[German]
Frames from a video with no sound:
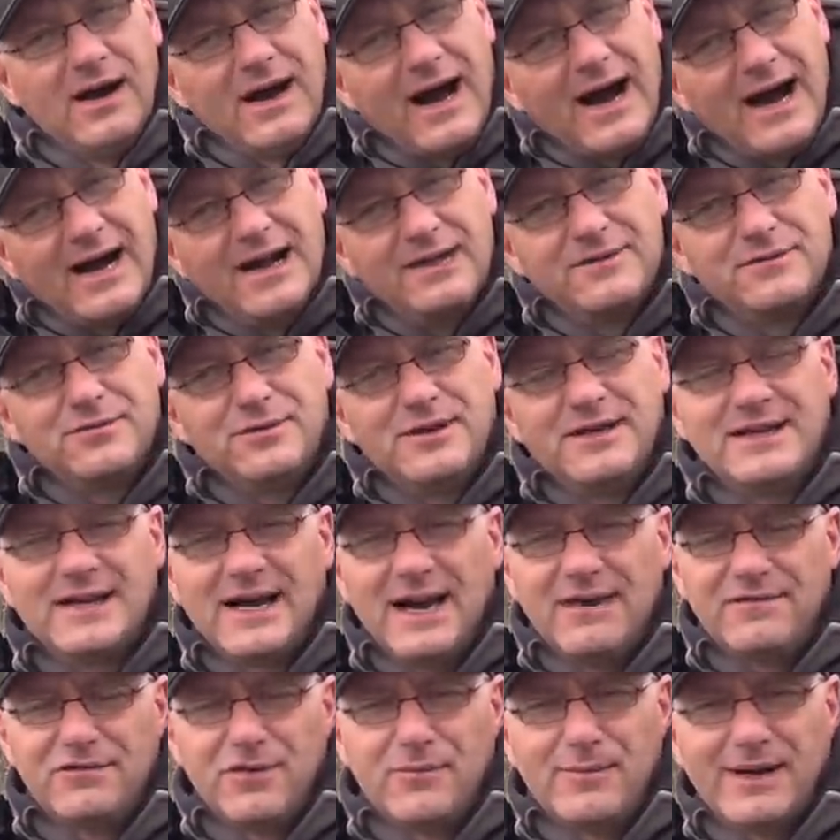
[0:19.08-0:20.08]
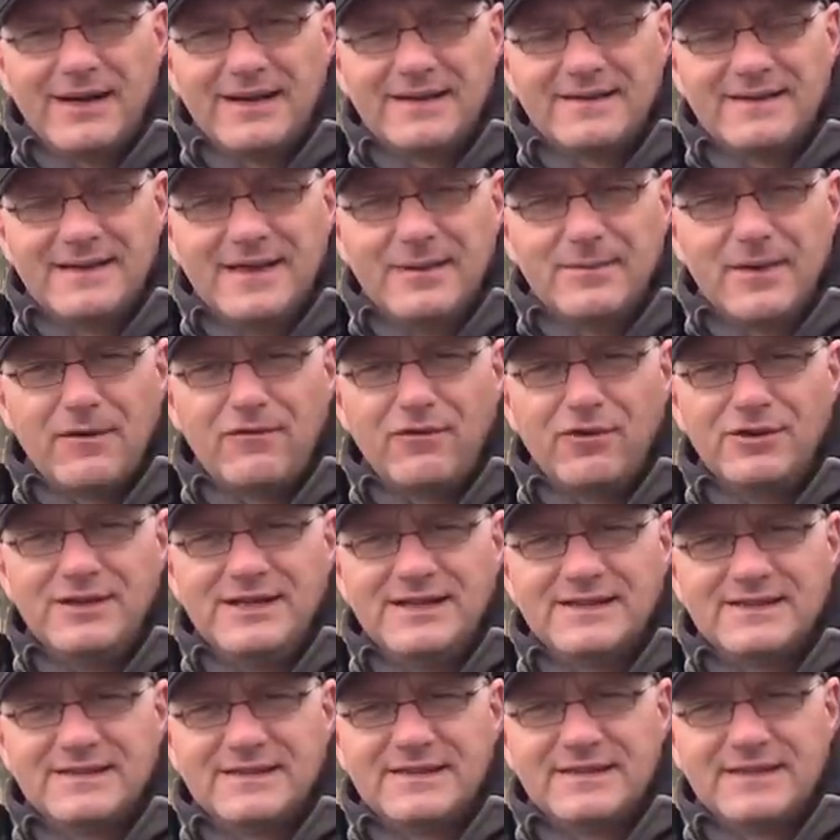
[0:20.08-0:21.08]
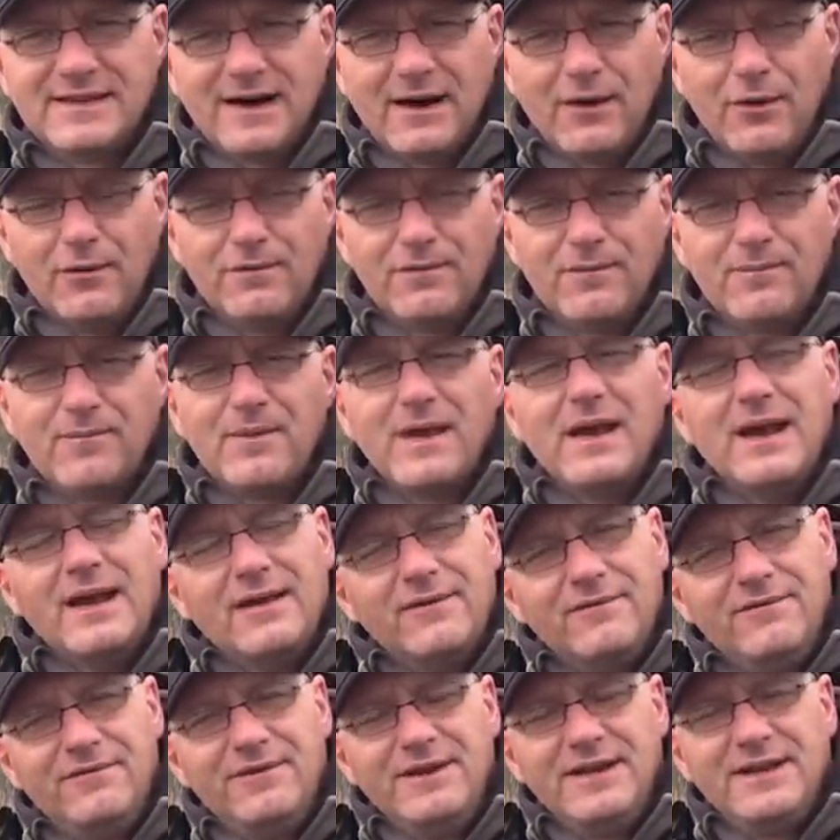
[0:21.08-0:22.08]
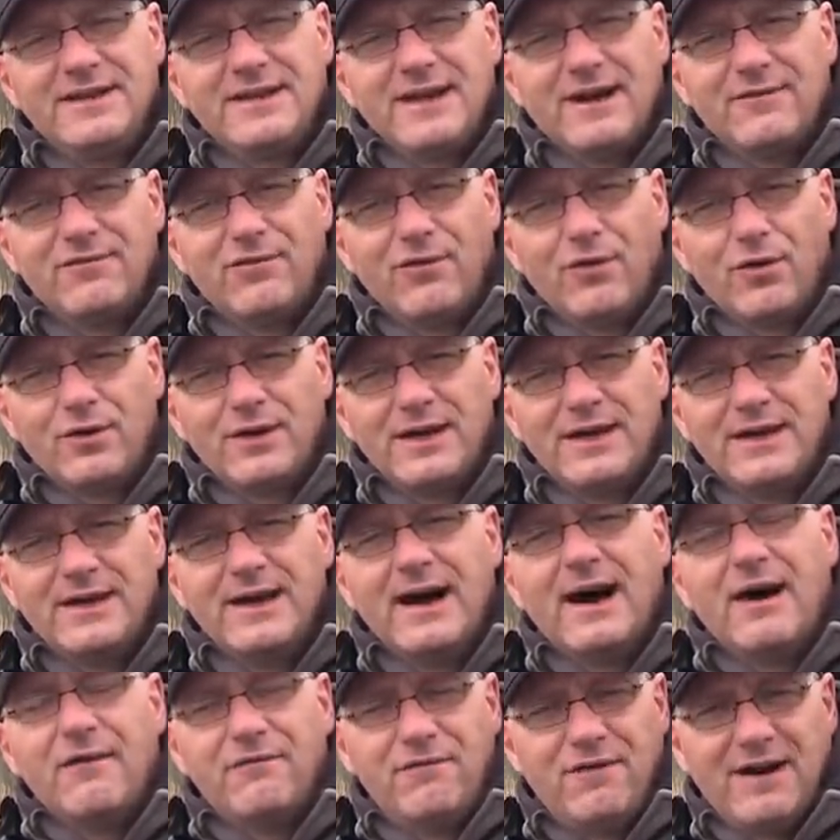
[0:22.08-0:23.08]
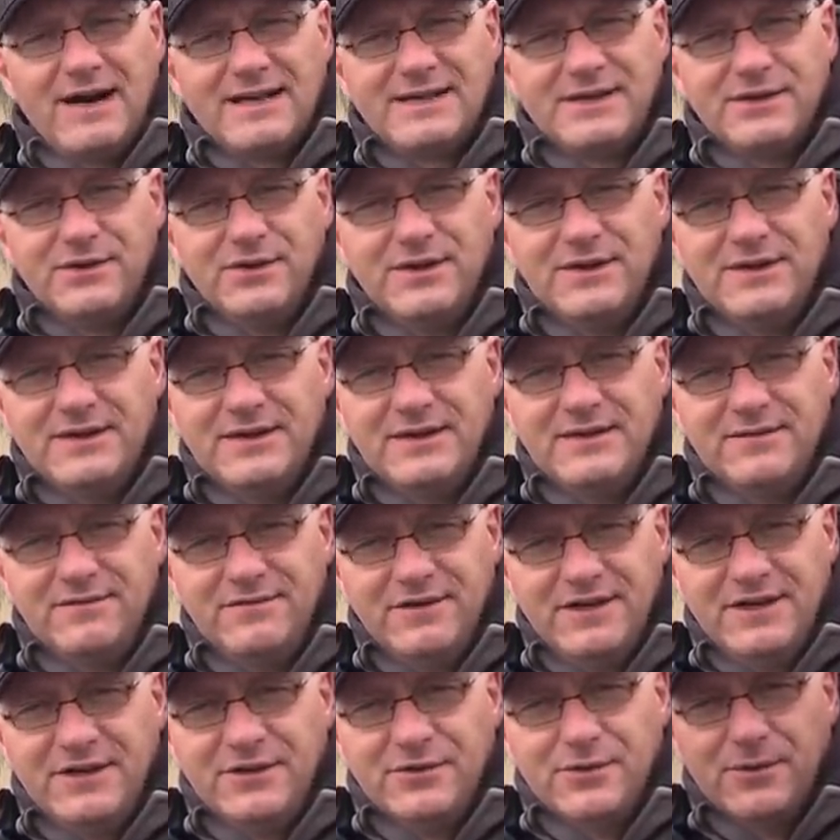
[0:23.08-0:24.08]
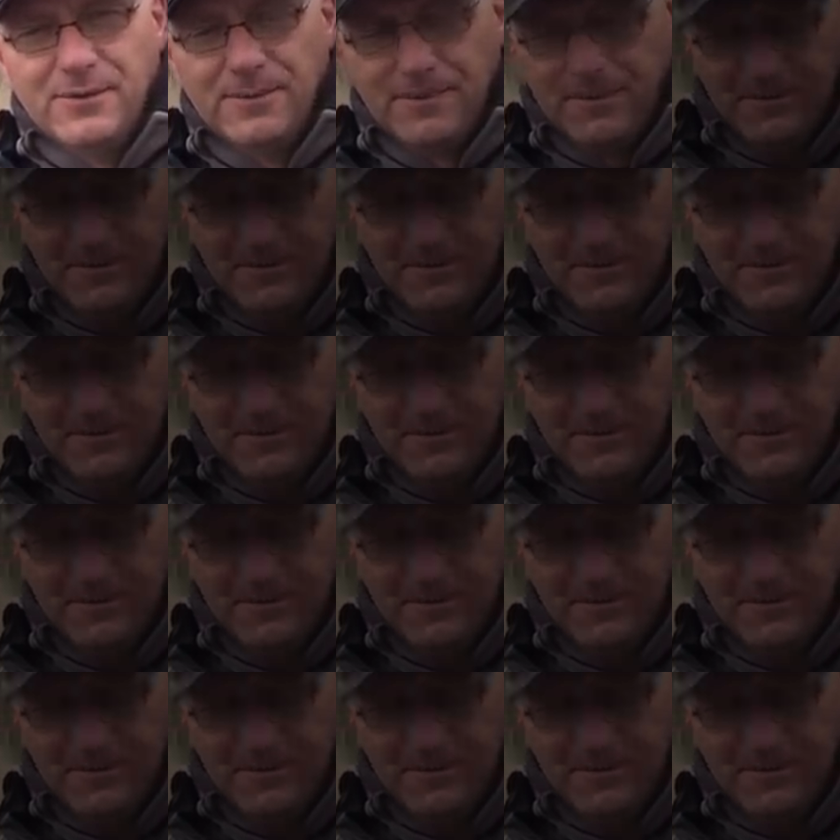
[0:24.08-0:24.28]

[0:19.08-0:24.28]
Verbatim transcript: Also ich greife nochmal das Thema von letztens auf. Wie ich da vorgehe, erfahrt ihr in diesem Video.